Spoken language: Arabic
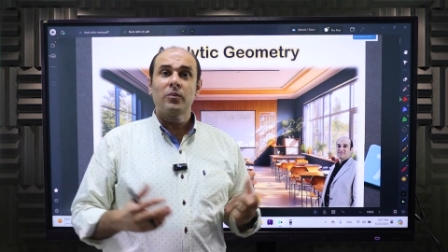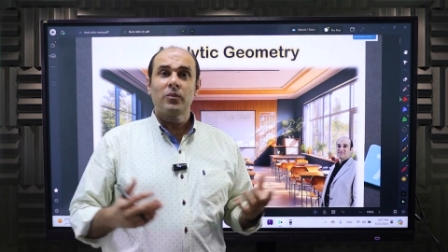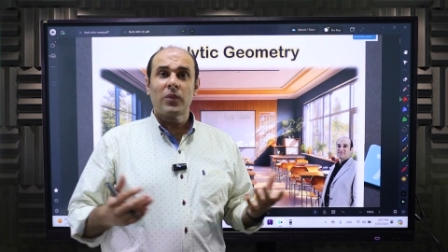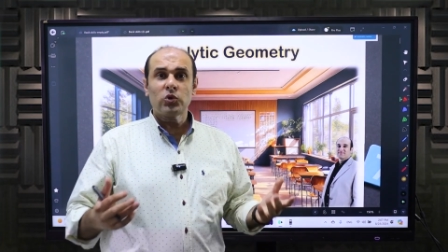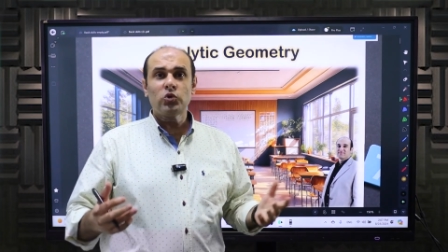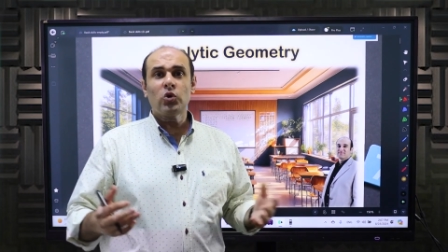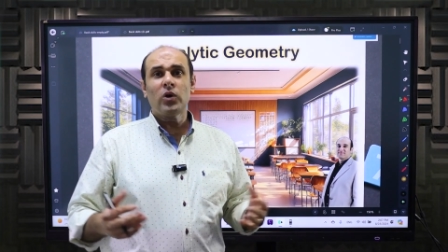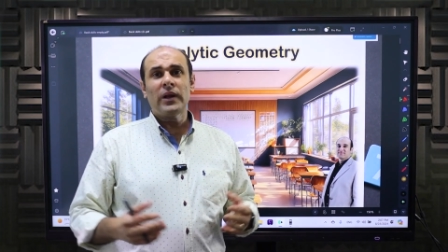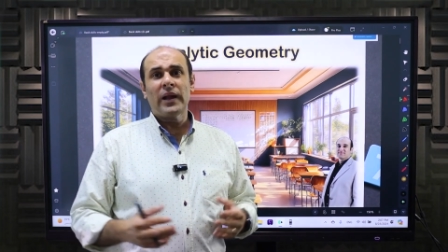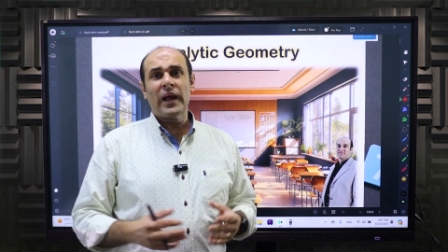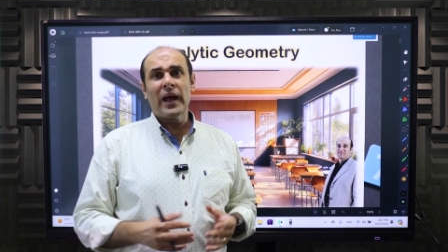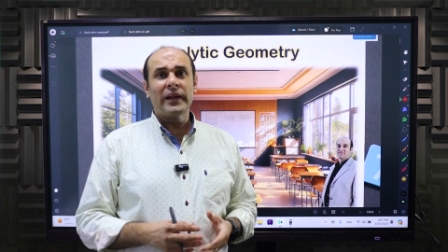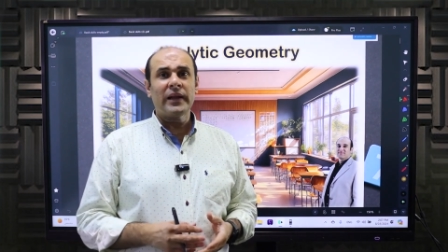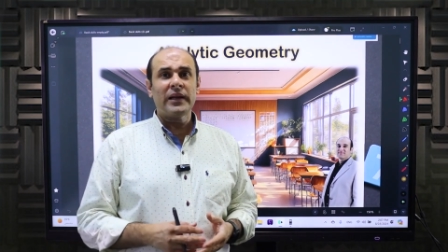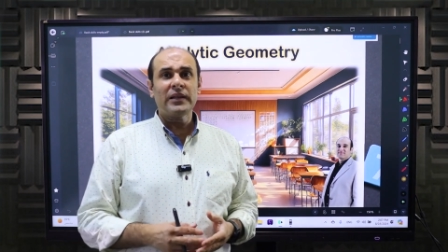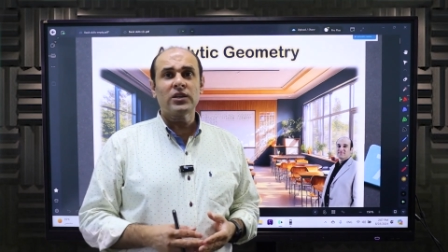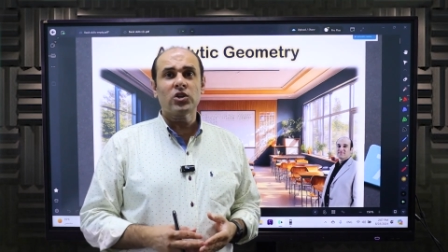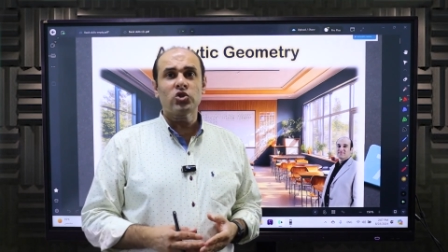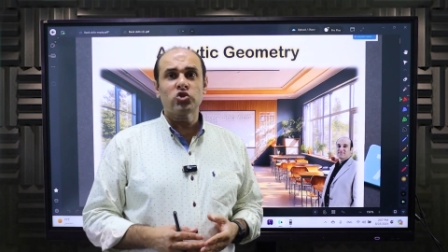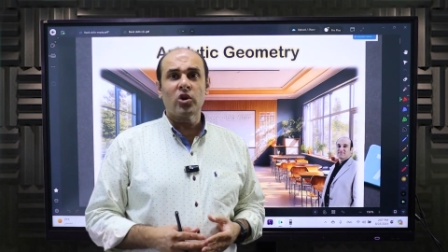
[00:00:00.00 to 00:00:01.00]
موضوع
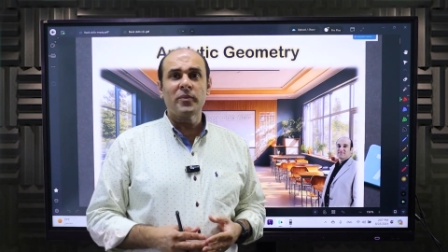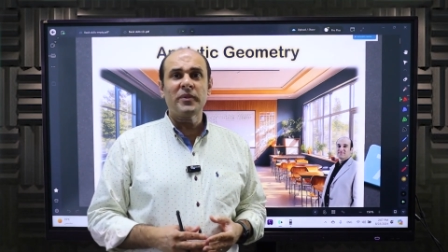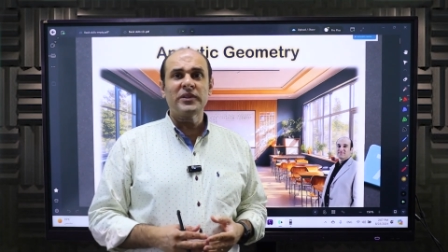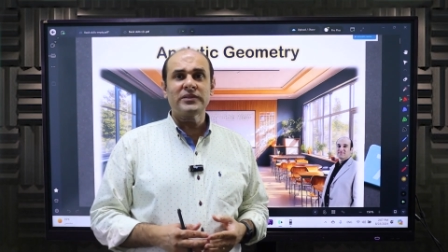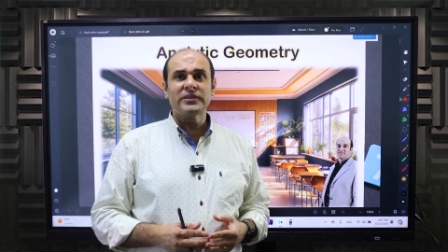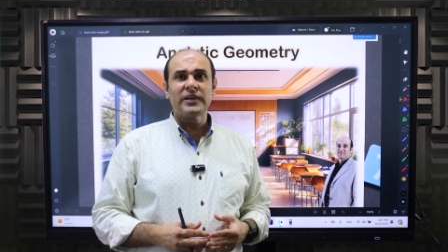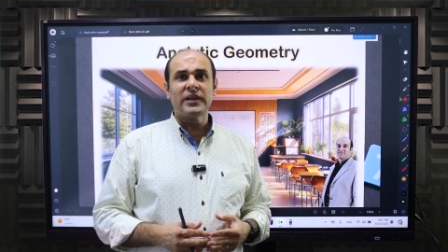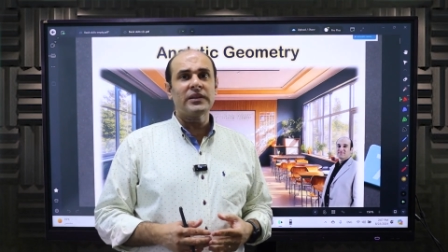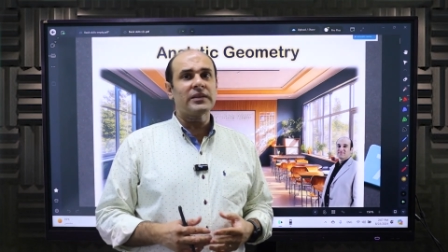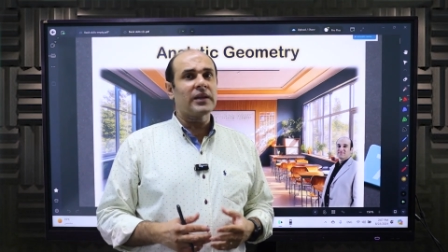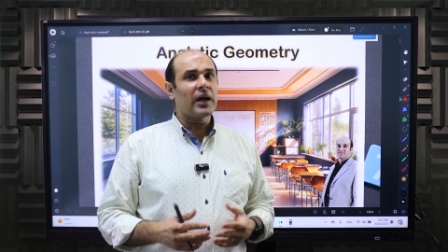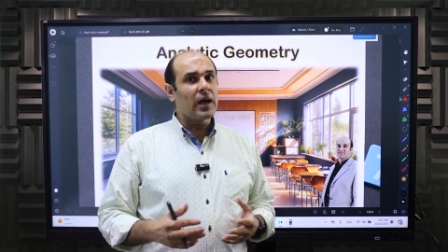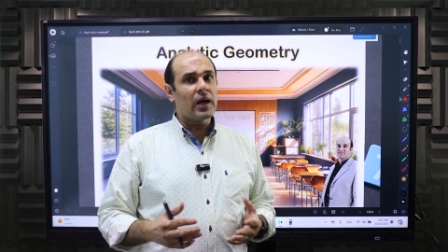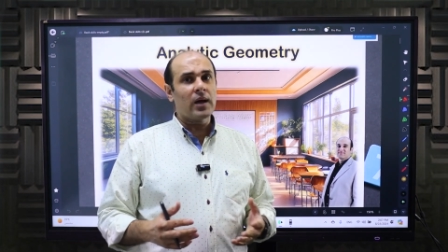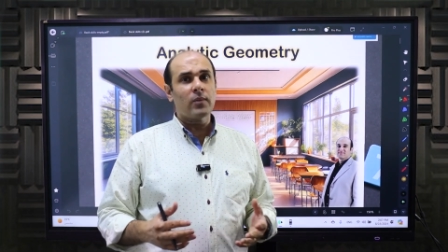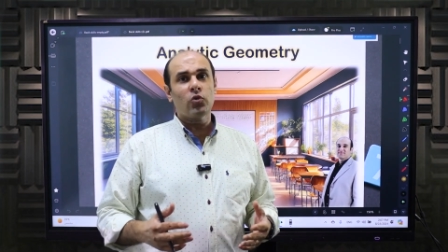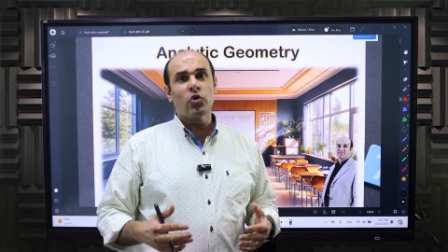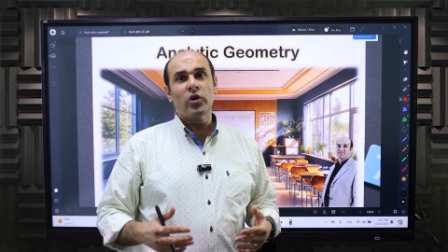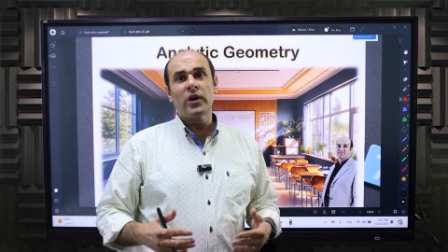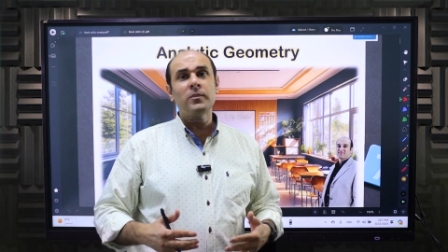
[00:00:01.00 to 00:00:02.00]
الاناليتيك جيومتري
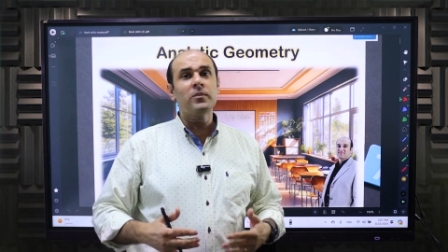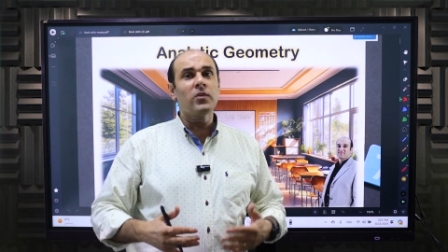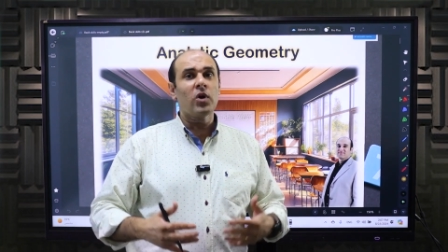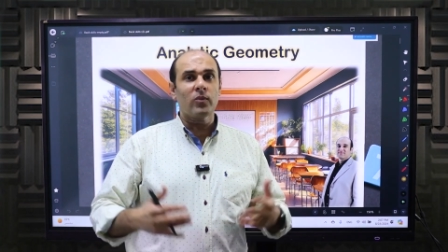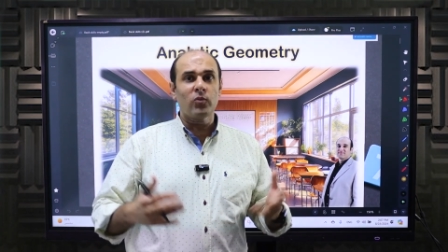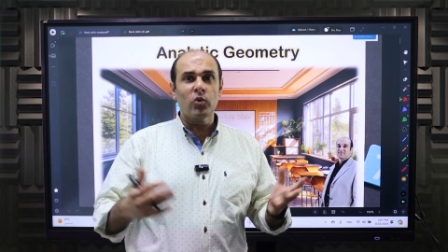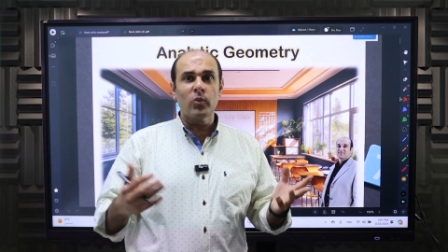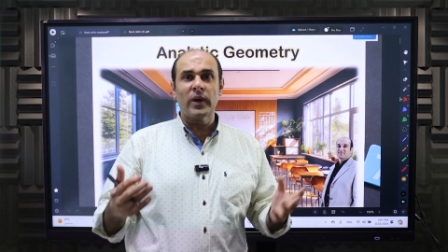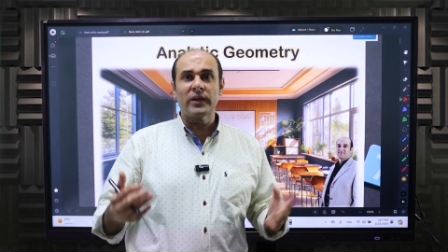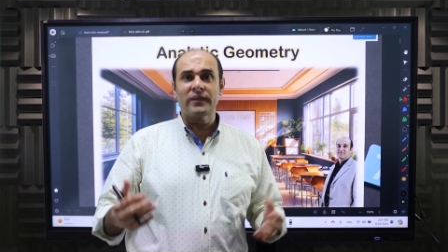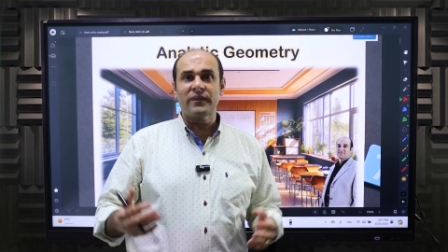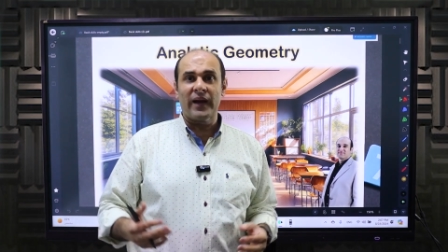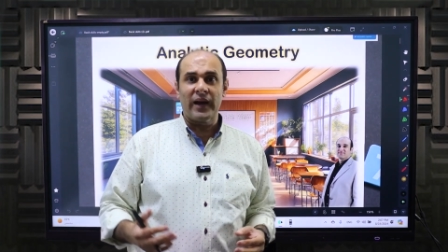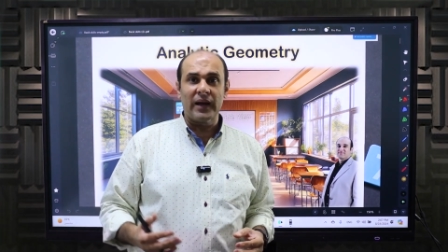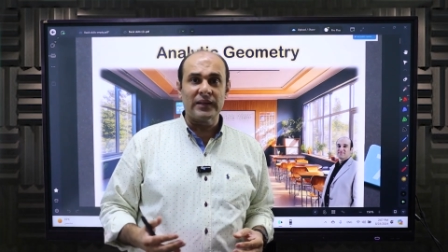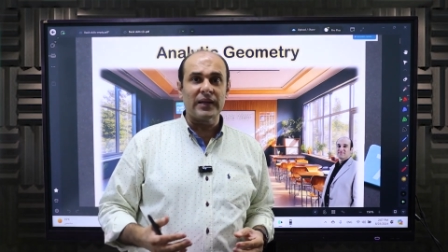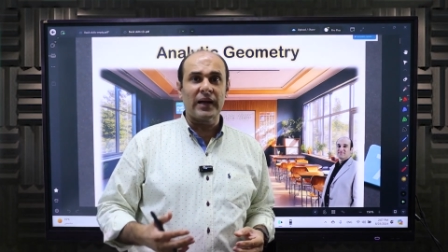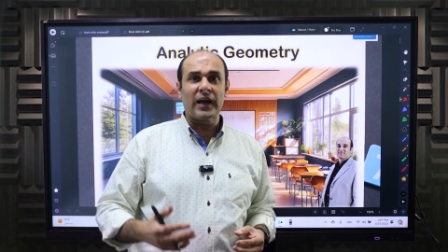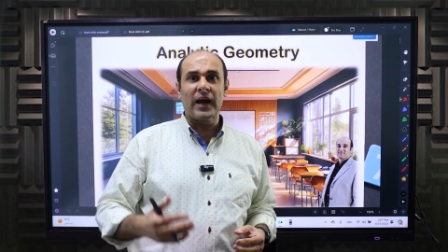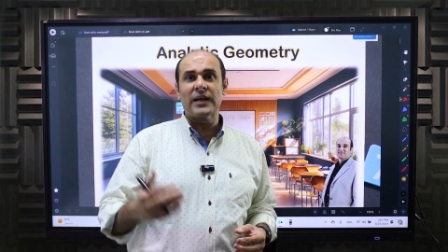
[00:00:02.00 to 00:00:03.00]
ده مهم عموما في
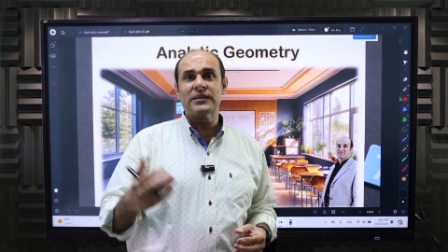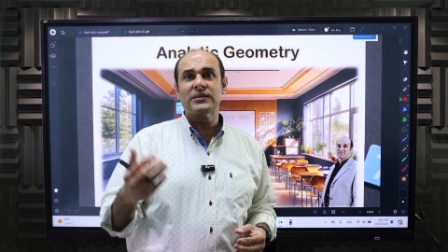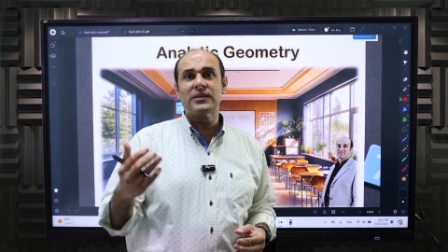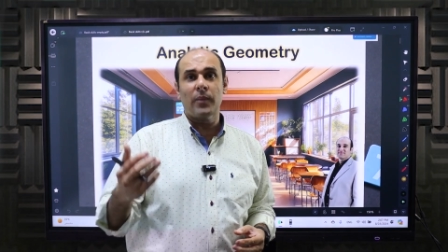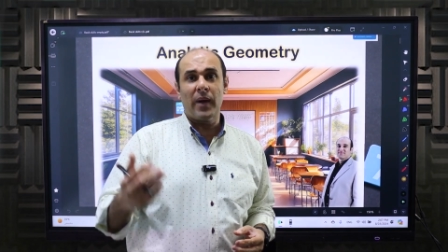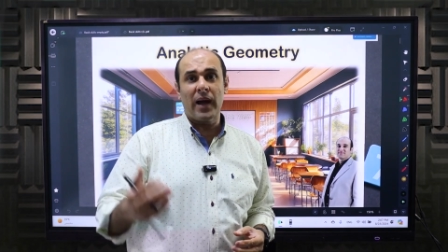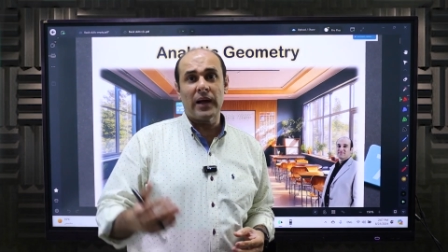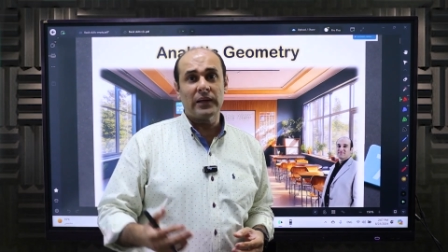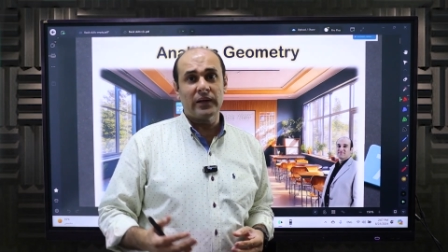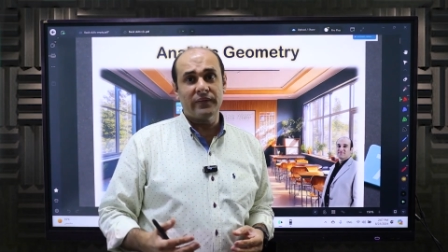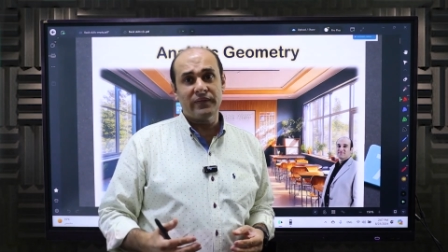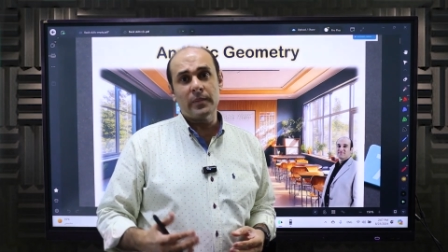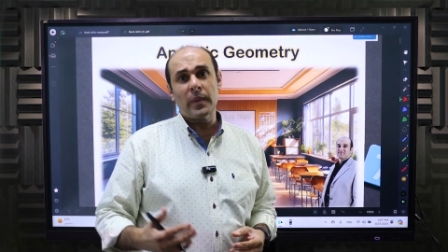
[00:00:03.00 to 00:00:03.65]
حياتك حتى